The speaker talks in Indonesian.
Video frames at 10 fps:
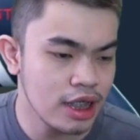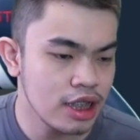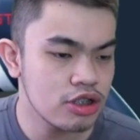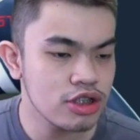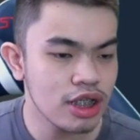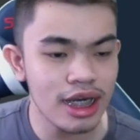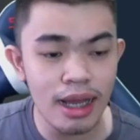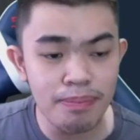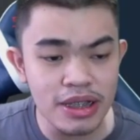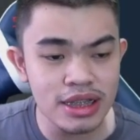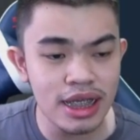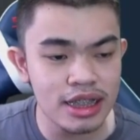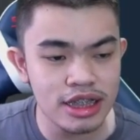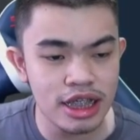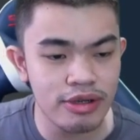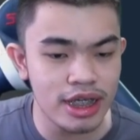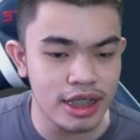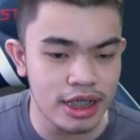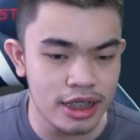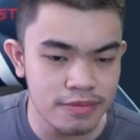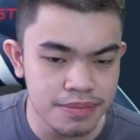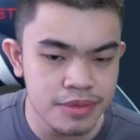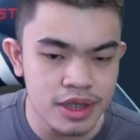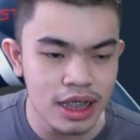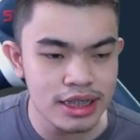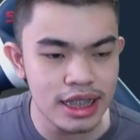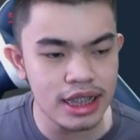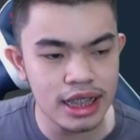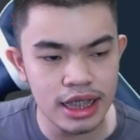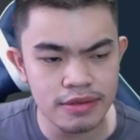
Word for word: Terus kenapa sih ada sequelnya? Jadi